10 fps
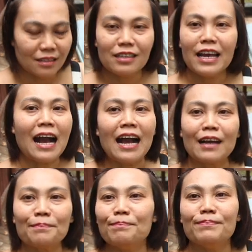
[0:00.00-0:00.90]
เลยหัก
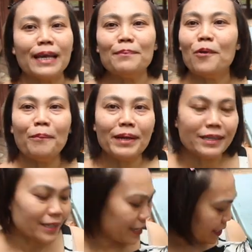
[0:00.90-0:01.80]
เจ๊งวงไป
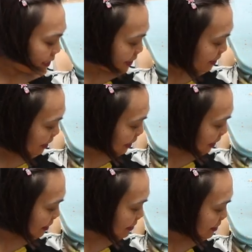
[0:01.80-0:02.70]
เลยนะ
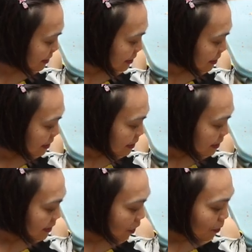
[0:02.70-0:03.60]
คะ
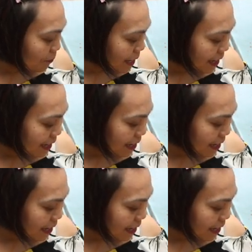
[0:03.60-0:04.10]
ต่อมา